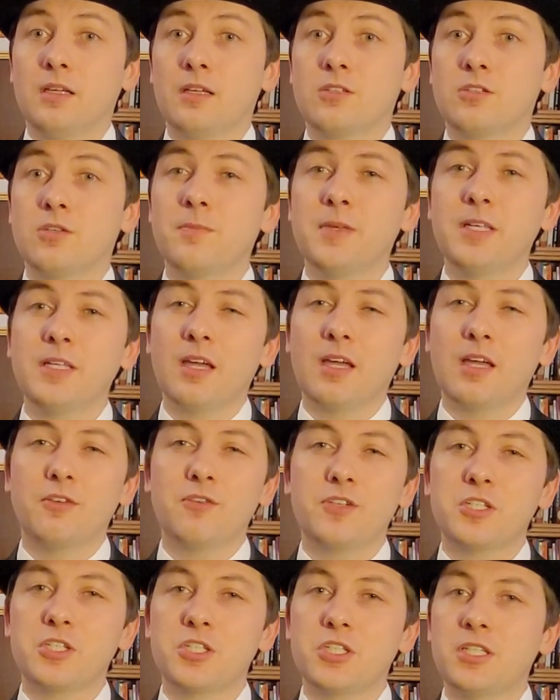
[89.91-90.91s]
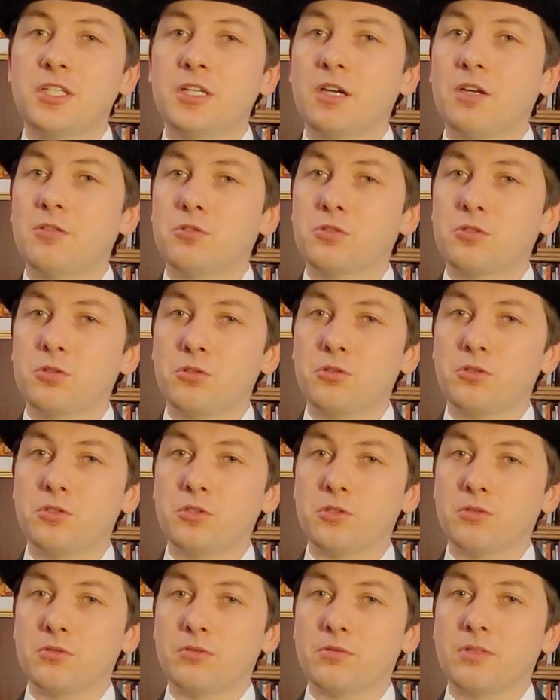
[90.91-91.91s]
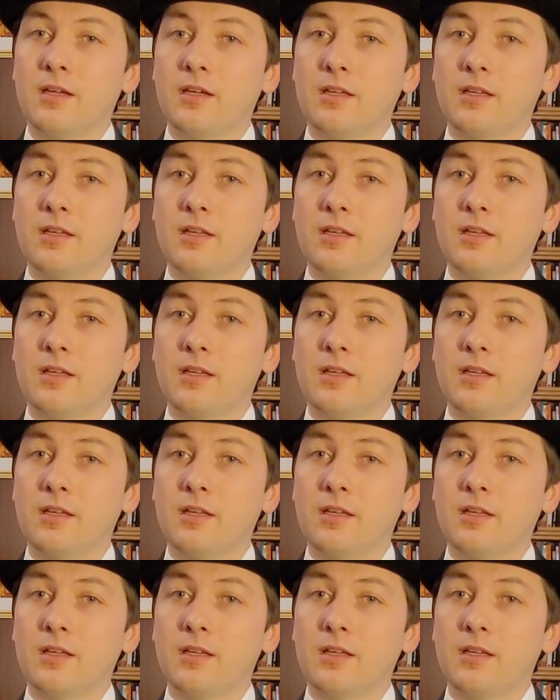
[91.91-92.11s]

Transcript: se mit à réfléchir à une solution,